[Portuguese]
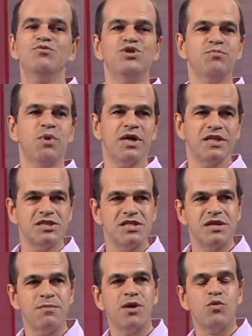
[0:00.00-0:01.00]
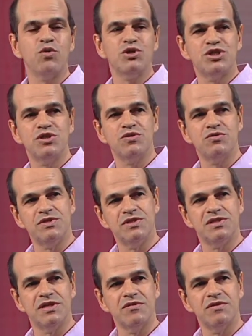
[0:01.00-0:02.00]
de moda. A gente tem uma
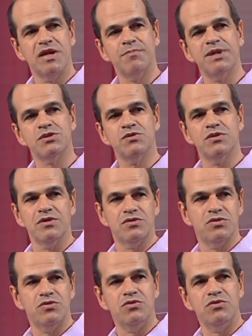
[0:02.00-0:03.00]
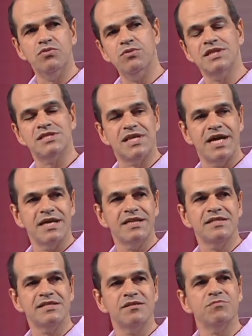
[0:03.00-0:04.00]
Constituição que ela passou duas
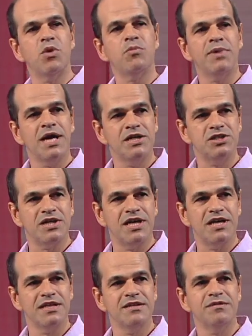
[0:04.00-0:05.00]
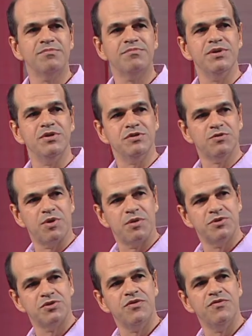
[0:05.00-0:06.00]
décadas sendo bombardeada pelos
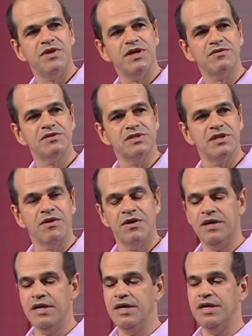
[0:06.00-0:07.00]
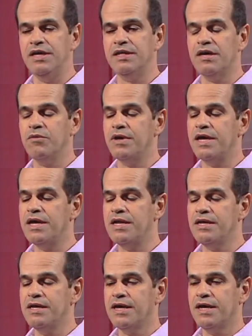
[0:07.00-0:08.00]
próprios governos e tal. Então,
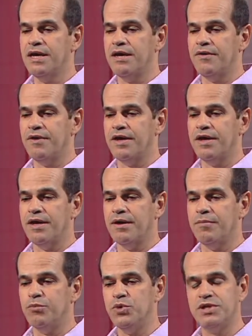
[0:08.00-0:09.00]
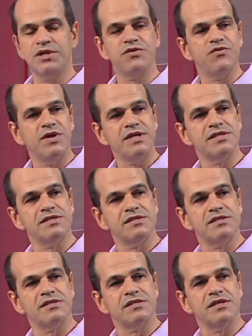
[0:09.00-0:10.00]
ele é, muitas
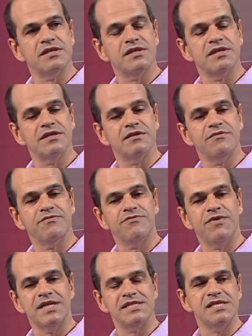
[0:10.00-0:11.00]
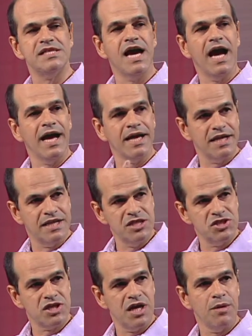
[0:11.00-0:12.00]
vezes é, fazia a
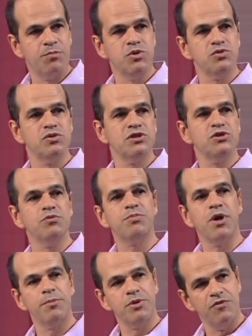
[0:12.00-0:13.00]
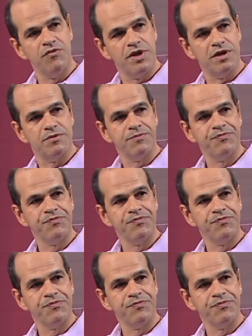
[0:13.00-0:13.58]
crítica a posturas do próprio governo,